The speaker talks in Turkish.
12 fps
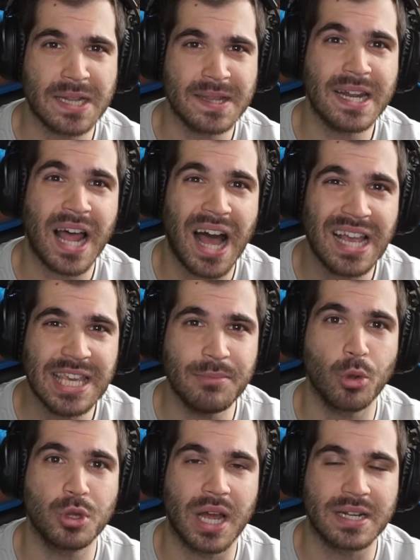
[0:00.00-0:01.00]
kartlar hangi
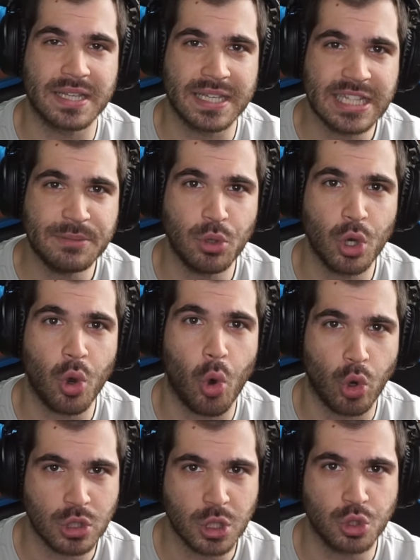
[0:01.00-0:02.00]
modlarda gitmiyor
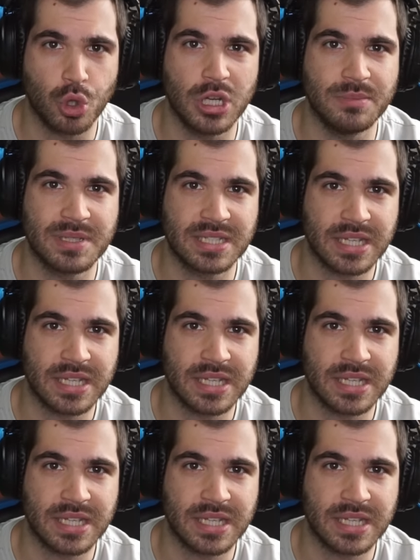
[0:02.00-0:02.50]
onu da söyleyeyim